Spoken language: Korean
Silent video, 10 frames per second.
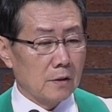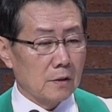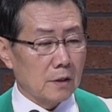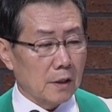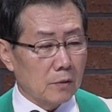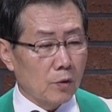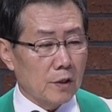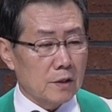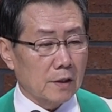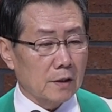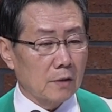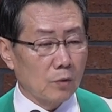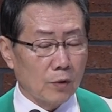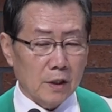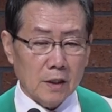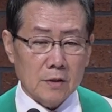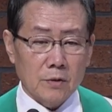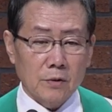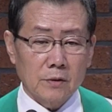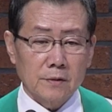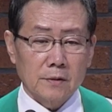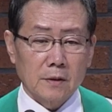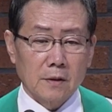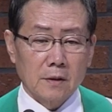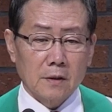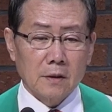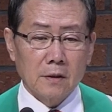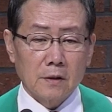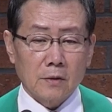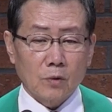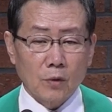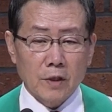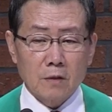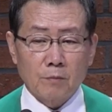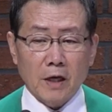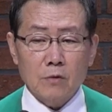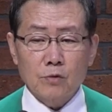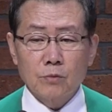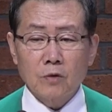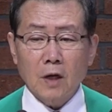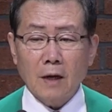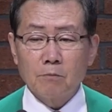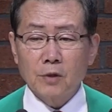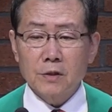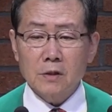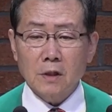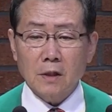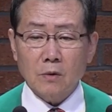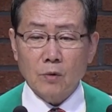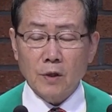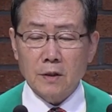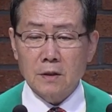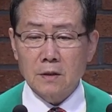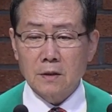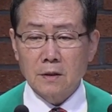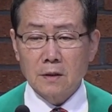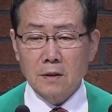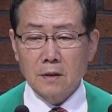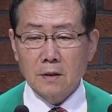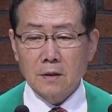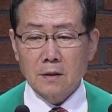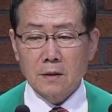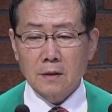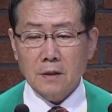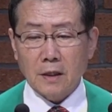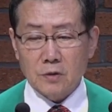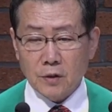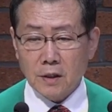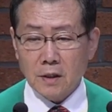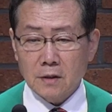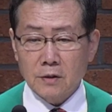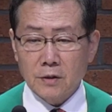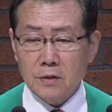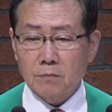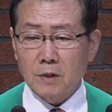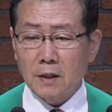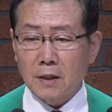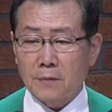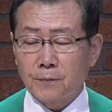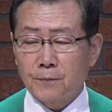제가 노회장 때 노회 가서 그 교회를 121번째 교회를 개척해 드렸습니다.